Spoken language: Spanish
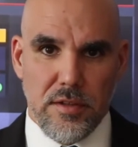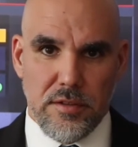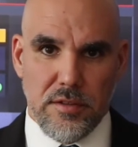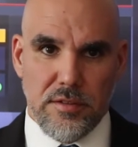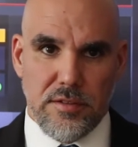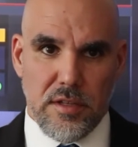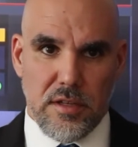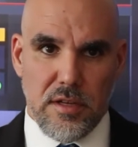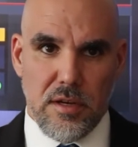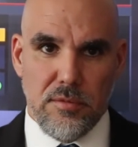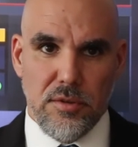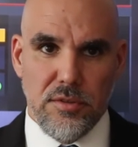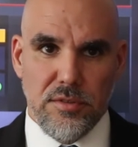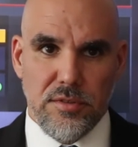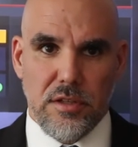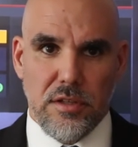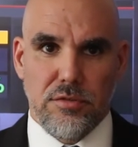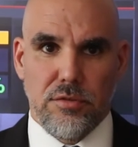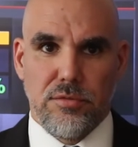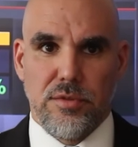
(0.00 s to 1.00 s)

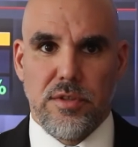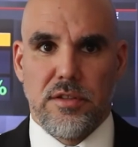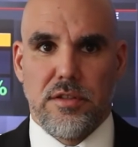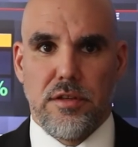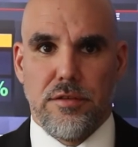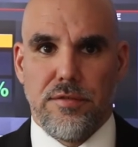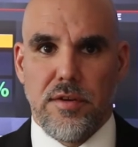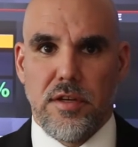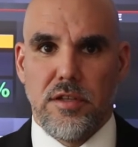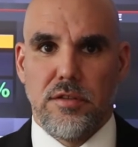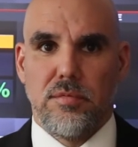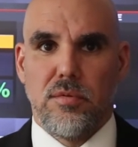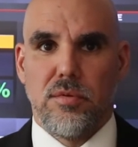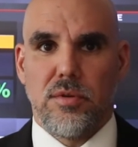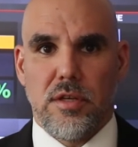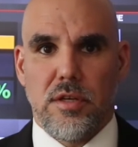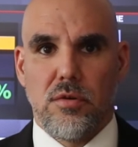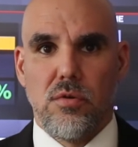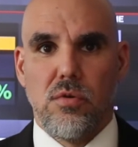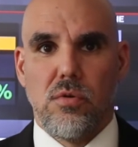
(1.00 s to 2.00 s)
Destacamos las subidas de
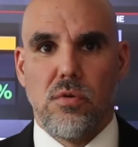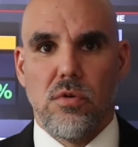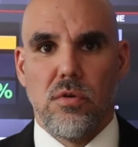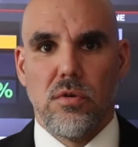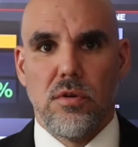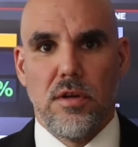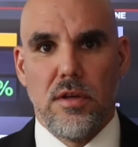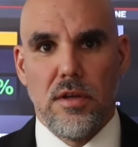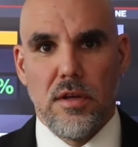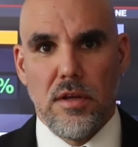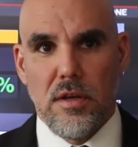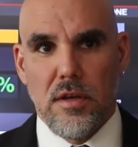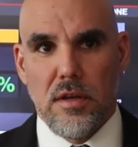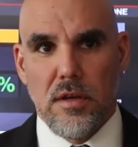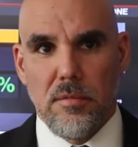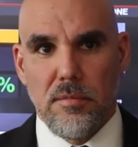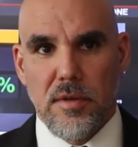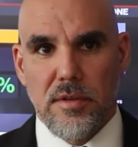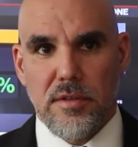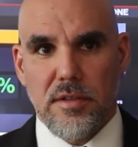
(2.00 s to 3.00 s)
Facebook y Google,
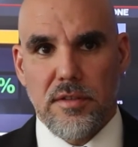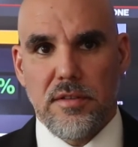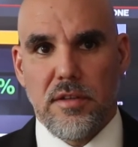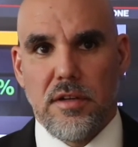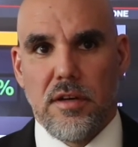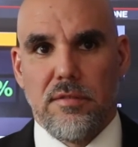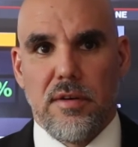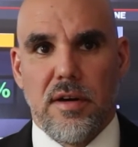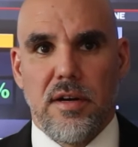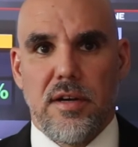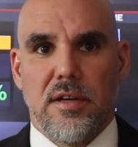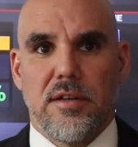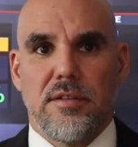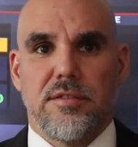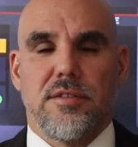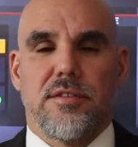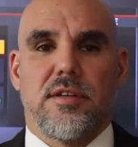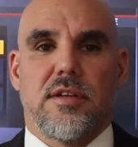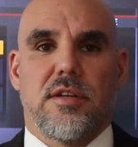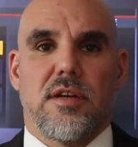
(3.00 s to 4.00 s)
mientras en las
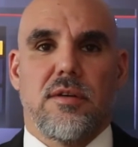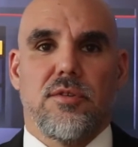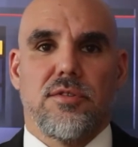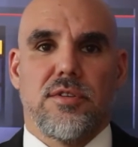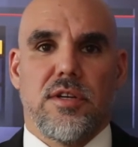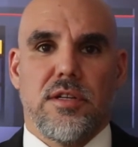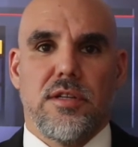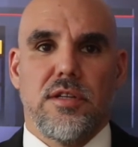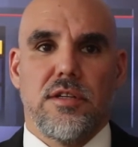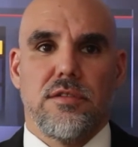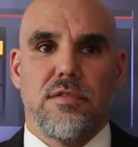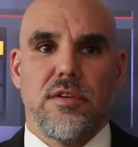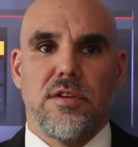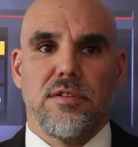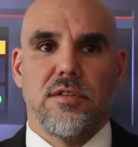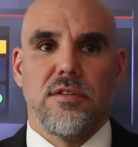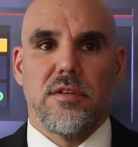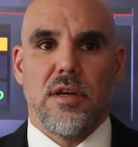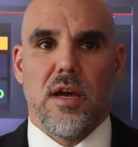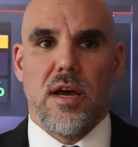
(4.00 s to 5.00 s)
bajas destacamos a
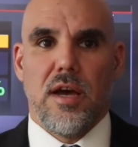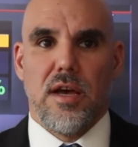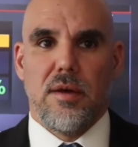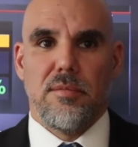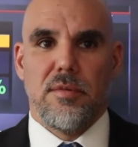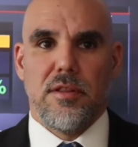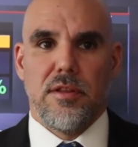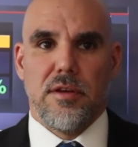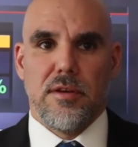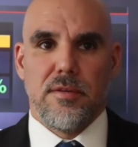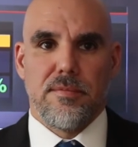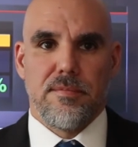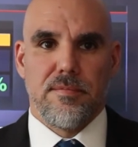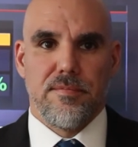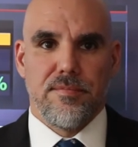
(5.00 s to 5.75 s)
Netflix y AMD.